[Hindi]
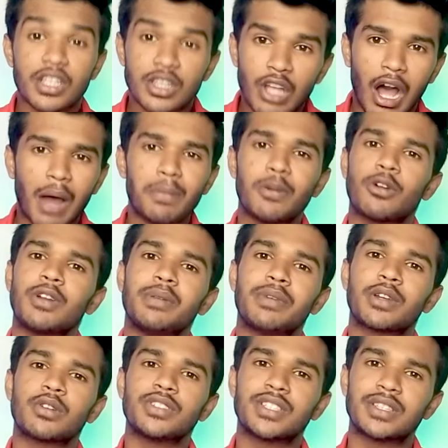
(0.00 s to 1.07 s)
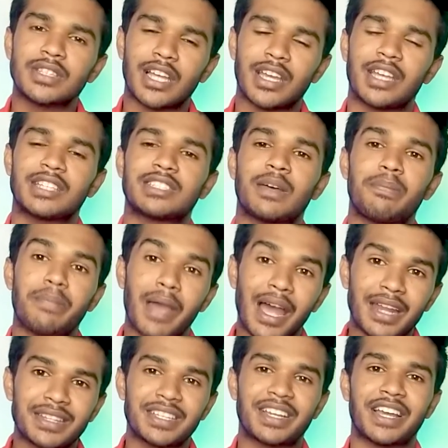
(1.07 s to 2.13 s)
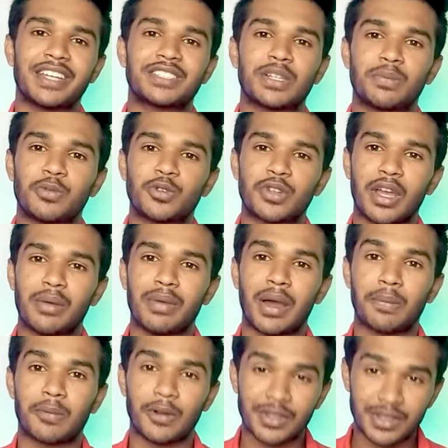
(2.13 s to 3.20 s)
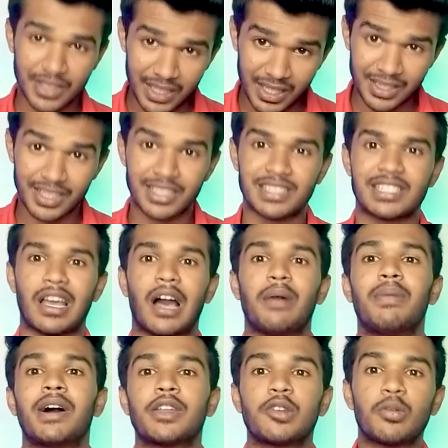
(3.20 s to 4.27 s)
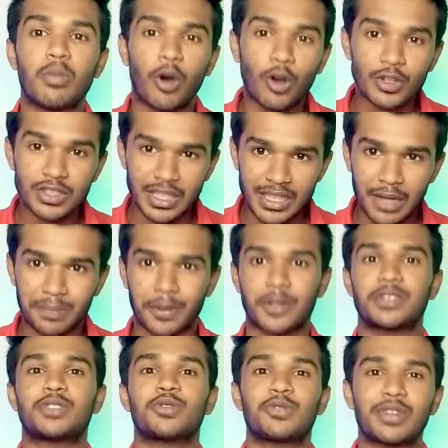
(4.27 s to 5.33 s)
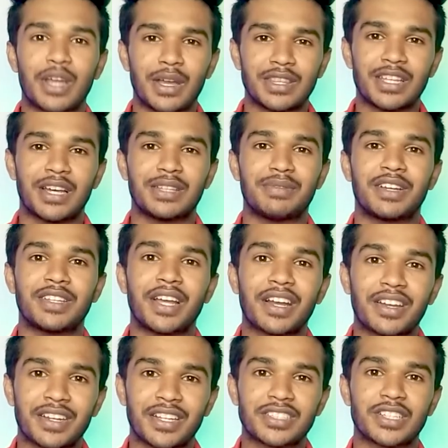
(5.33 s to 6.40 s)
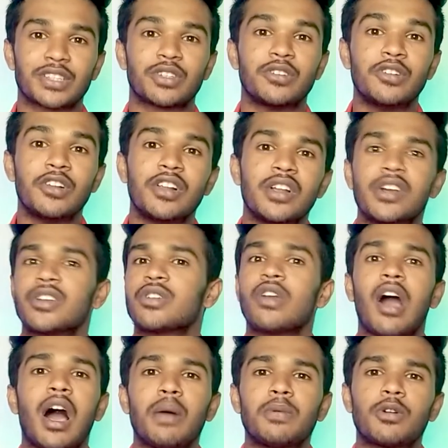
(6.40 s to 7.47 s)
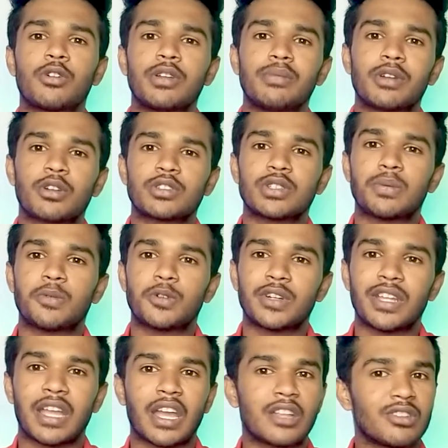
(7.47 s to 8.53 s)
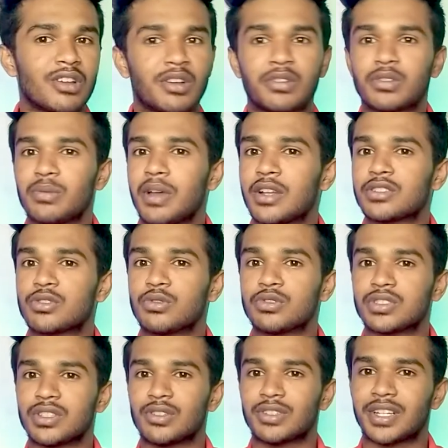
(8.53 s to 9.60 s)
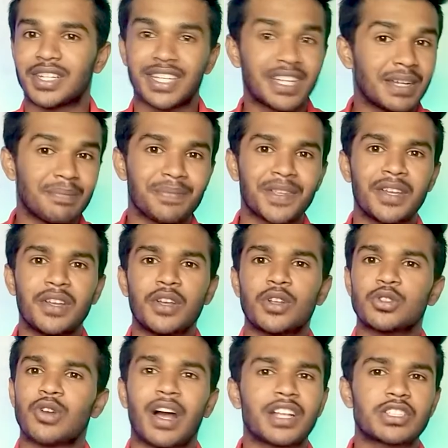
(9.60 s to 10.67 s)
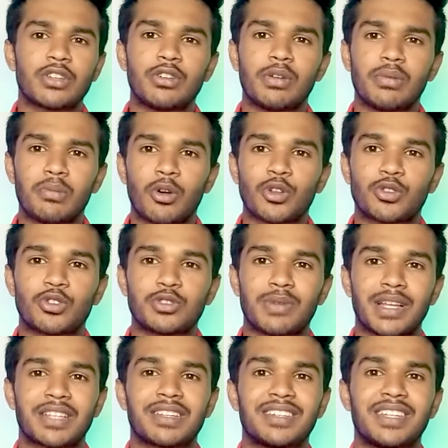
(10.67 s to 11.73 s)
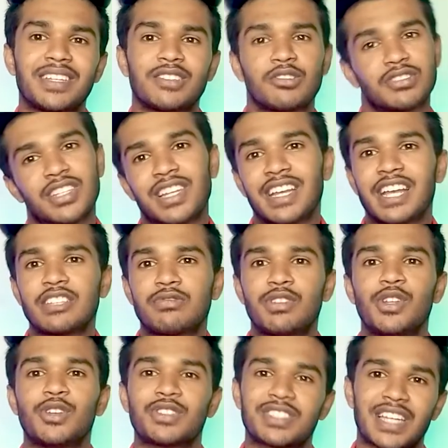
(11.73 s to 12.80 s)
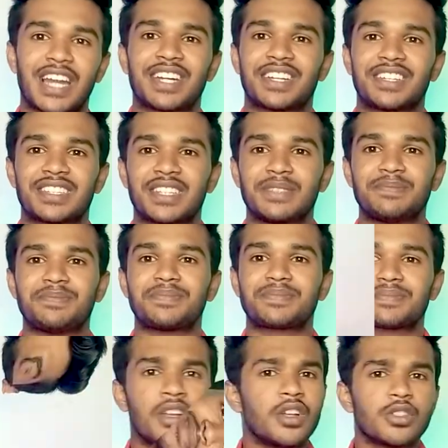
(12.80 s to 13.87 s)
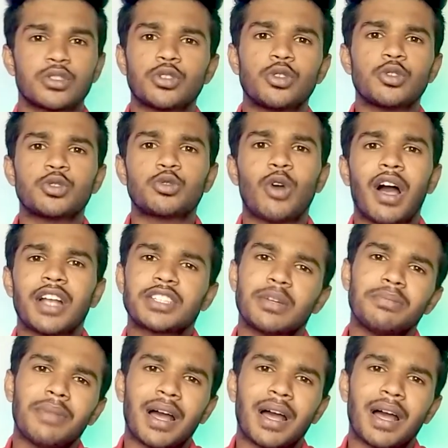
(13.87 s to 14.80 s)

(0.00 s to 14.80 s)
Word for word: तो आप लोगों ने मेरे को जितना ये सब प्यार दिखाया सपोर्ट किया मैं आपका दे दिल से आभारी हूँ बहुत ज़्यादा आपका शुक्रिया अदा मैं अदा करना चाहता हूँ या आप लोगों ने मेरे को सपोर्ट नहीं किया था तो मैं आज कुछ नहीं होता ठीक है तो आज के वीडियो में बहुत कुछ बात करने हैं तो चलिए इस वीडियो स्टार्ट करते हैं सो दोस्तों आज हम